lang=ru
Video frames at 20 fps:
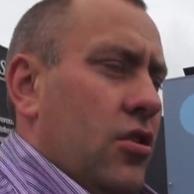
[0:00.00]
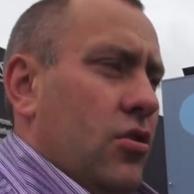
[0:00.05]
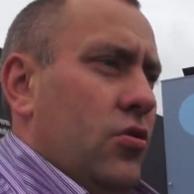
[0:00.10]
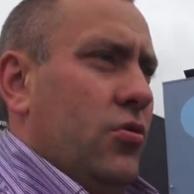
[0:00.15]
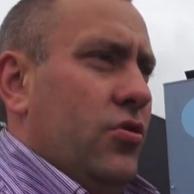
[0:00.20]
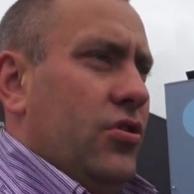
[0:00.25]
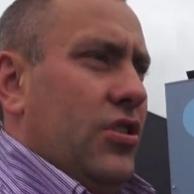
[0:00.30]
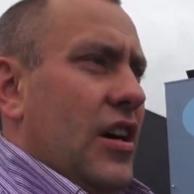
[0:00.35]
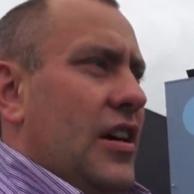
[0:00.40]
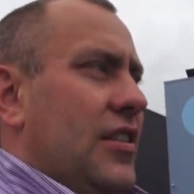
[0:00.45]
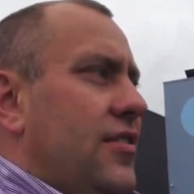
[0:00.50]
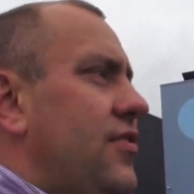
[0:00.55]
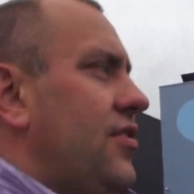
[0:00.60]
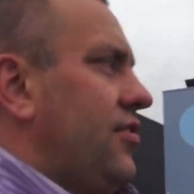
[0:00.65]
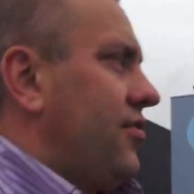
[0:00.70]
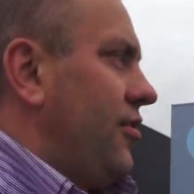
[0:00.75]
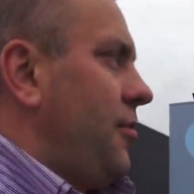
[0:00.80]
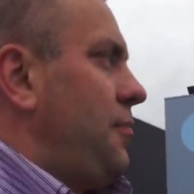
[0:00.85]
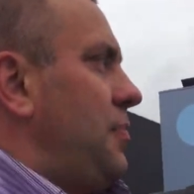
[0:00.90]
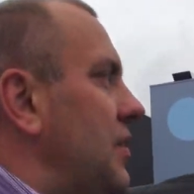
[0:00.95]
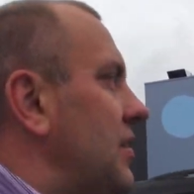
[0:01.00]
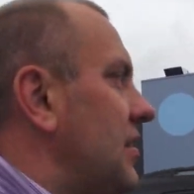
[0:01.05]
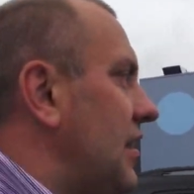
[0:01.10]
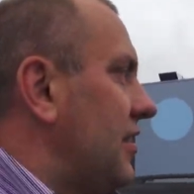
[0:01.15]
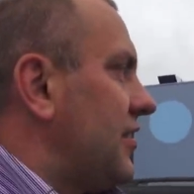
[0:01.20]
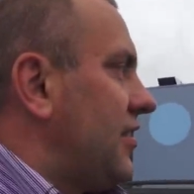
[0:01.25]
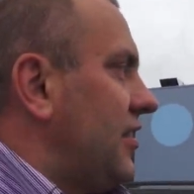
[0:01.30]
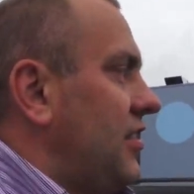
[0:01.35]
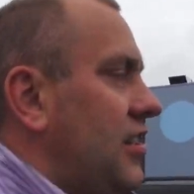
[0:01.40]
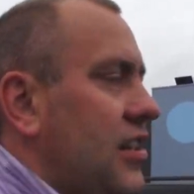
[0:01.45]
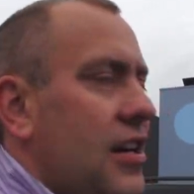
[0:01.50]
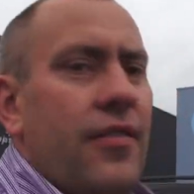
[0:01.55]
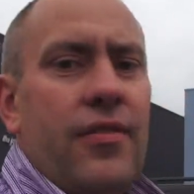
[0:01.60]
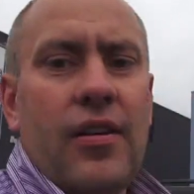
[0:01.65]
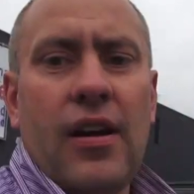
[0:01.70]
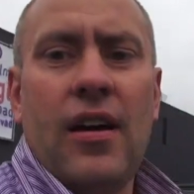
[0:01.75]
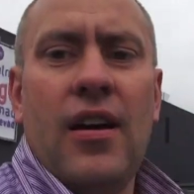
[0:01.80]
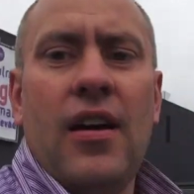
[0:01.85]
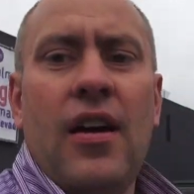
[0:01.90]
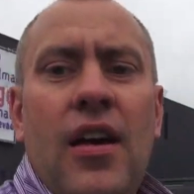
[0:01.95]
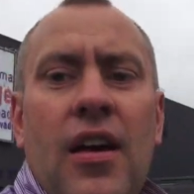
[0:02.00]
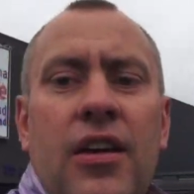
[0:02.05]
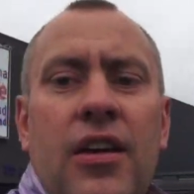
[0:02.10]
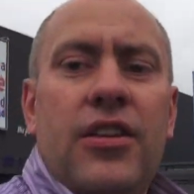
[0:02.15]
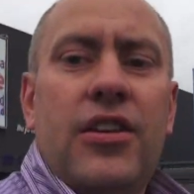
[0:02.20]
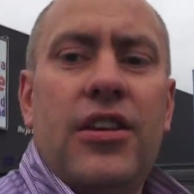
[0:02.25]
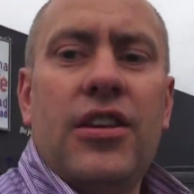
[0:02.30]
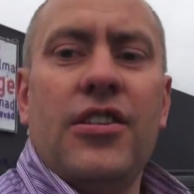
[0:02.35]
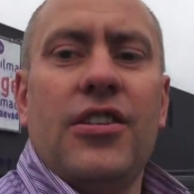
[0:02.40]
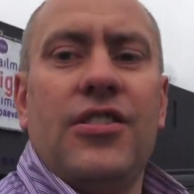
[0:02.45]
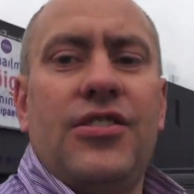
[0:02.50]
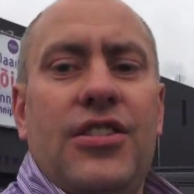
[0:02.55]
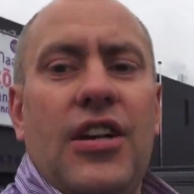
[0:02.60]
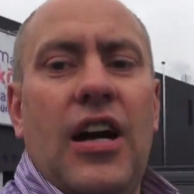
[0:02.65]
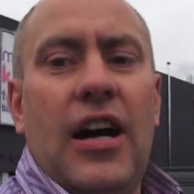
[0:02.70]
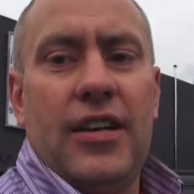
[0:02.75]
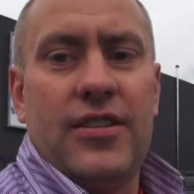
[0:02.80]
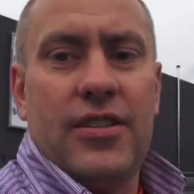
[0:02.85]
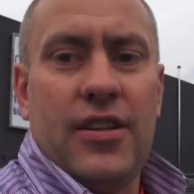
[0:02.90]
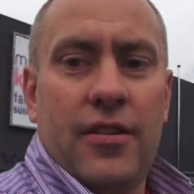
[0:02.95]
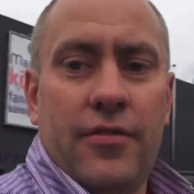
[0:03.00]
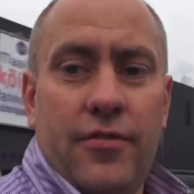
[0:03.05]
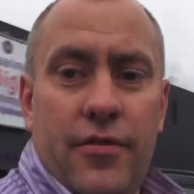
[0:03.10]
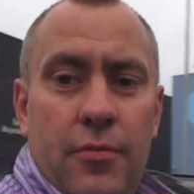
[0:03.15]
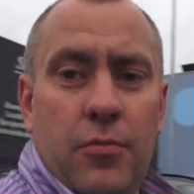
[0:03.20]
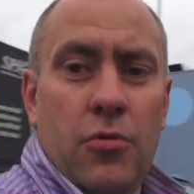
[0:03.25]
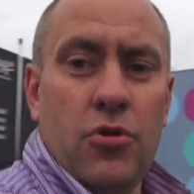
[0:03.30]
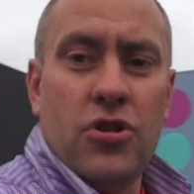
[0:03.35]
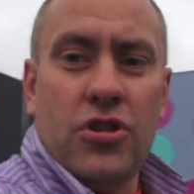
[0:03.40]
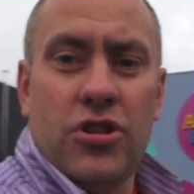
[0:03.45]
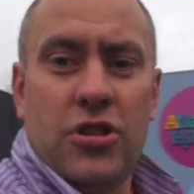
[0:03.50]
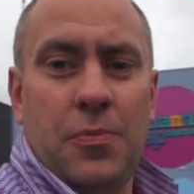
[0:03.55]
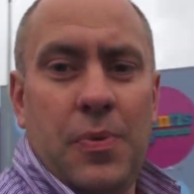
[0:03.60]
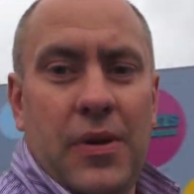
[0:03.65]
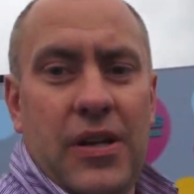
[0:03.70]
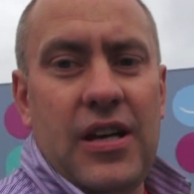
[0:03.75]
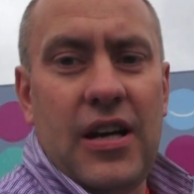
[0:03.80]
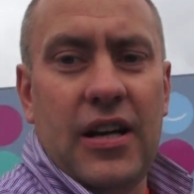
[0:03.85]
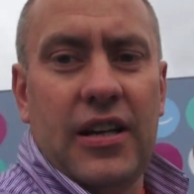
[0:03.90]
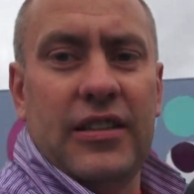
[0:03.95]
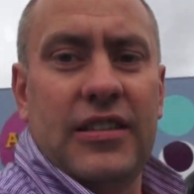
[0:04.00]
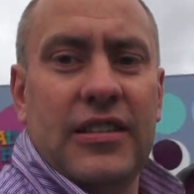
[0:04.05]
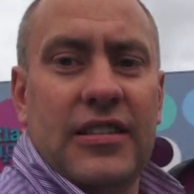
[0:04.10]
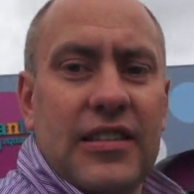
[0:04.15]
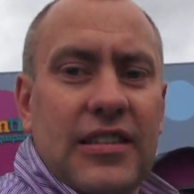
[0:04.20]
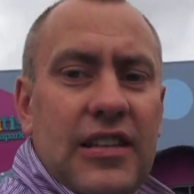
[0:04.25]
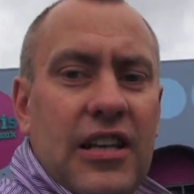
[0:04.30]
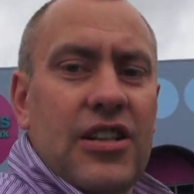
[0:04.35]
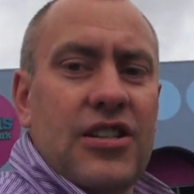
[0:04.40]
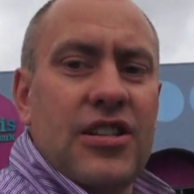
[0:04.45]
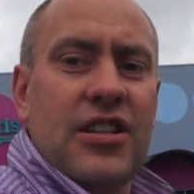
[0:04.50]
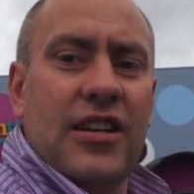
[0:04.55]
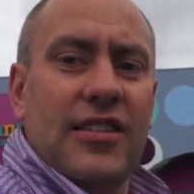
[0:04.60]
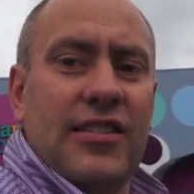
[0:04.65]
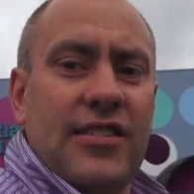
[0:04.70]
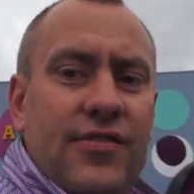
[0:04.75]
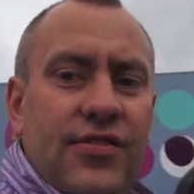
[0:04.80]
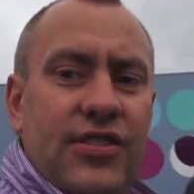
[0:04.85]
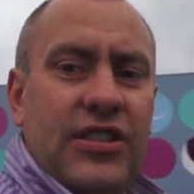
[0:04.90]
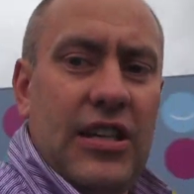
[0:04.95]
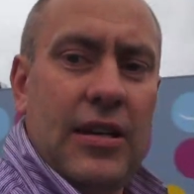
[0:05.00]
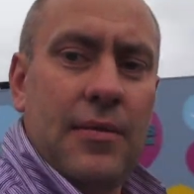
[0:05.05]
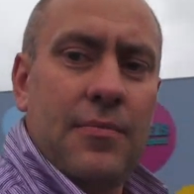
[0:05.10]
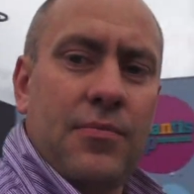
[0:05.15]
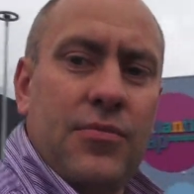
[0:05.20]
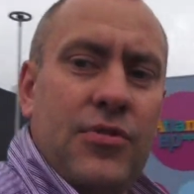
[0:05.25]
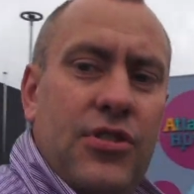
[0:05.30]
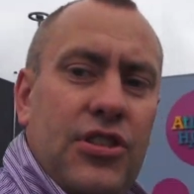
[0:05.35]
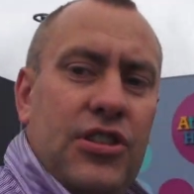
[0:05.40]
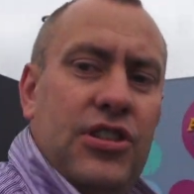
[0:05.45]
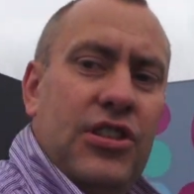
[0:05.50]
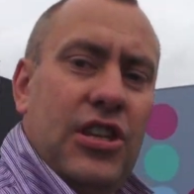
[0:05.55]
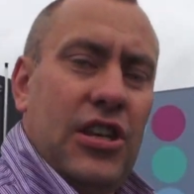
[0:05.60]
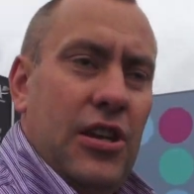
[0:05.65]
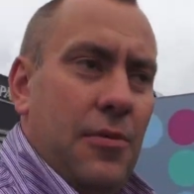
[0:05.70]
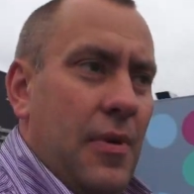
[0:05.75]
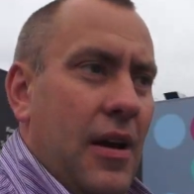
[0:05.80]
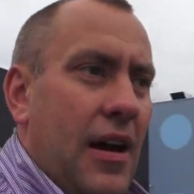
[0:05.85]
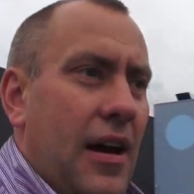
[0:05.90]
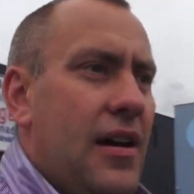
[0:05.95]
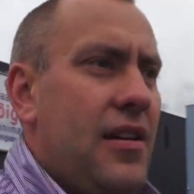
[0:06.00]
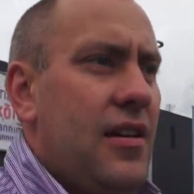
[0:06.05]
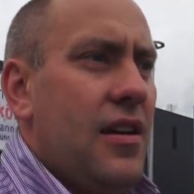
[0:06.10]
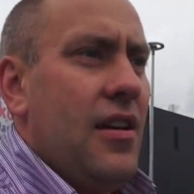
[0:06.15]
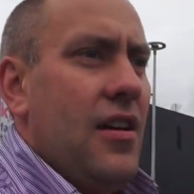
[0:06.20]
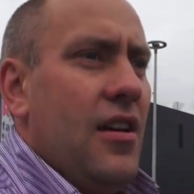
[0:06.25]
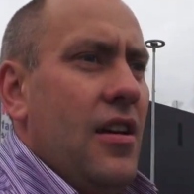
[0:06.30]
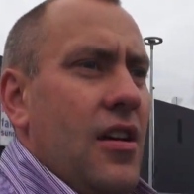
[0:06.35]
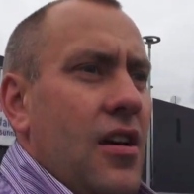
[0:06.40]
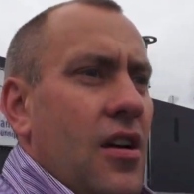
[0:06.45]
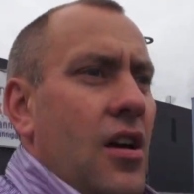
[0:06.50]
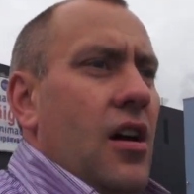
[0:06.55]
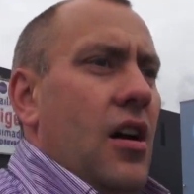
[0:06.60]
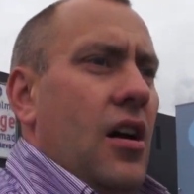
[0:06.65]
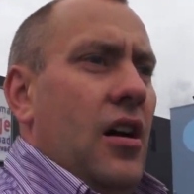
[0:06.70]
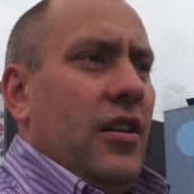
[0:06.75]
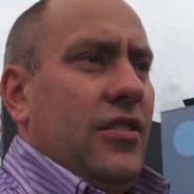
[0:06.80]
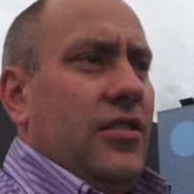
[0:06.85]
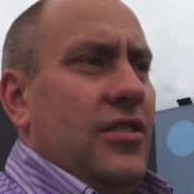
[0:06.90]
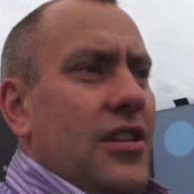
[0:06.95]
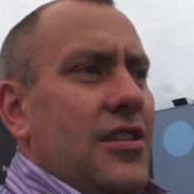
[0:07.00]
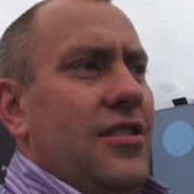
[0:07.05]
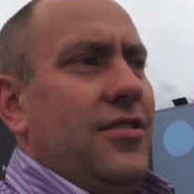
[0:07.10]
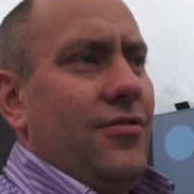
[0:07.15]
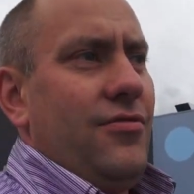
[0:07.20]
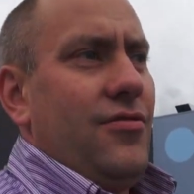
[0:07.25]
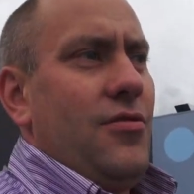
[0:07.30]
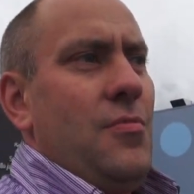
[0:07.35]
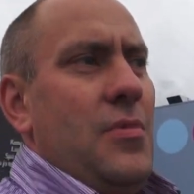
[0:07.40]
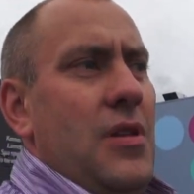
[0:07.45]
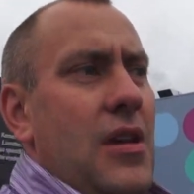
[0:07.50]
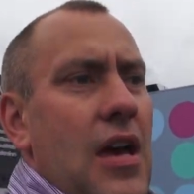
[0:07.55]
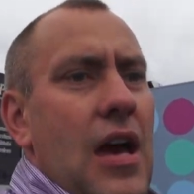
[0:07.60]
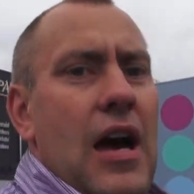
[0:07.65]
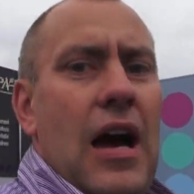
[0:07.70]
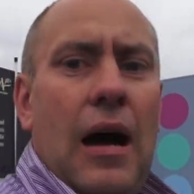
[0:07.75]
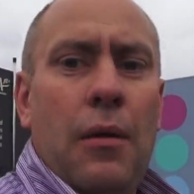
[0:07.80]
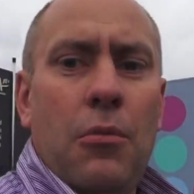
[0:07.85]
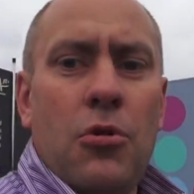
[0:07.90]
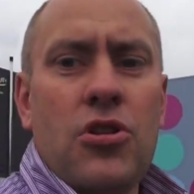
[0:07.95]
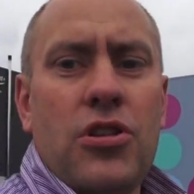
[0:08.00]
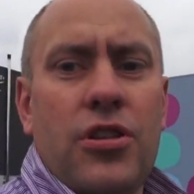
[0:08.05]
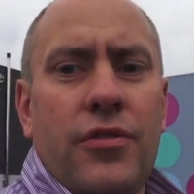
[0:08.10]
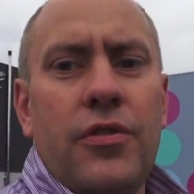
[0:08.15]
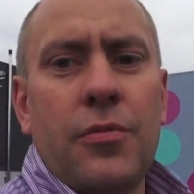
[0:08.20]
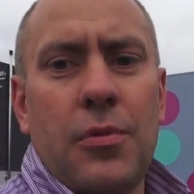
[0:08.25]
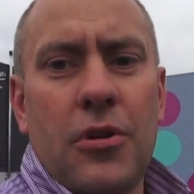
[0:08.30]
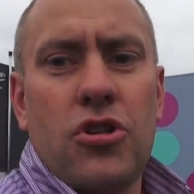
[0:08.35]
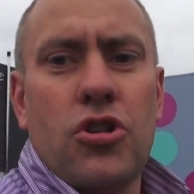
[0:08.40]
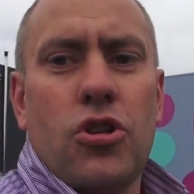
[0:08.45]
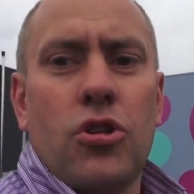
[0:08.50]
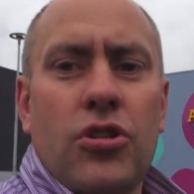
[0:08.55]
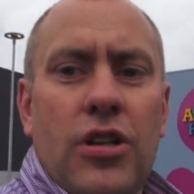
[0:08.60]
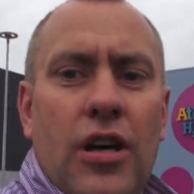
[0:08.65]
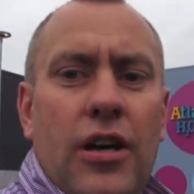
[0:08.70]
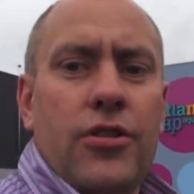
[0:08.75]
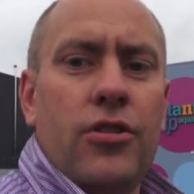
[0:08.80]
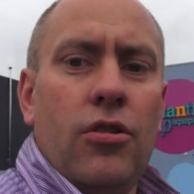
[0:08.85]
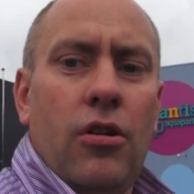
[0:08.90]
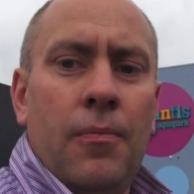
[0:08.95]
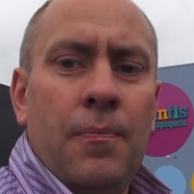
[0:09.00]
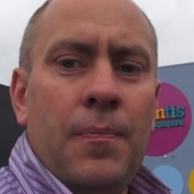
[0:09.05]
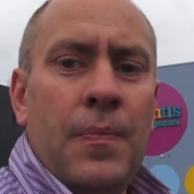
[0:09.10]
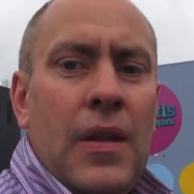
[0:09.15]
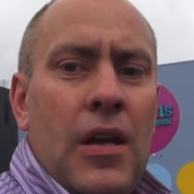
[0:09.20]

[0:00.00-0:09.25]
Ну и, соответственно, 15 евро кинотеатр. Вы можете приехать и наслаждаться всеми тремя действиями, а можете выбрать что-то одно.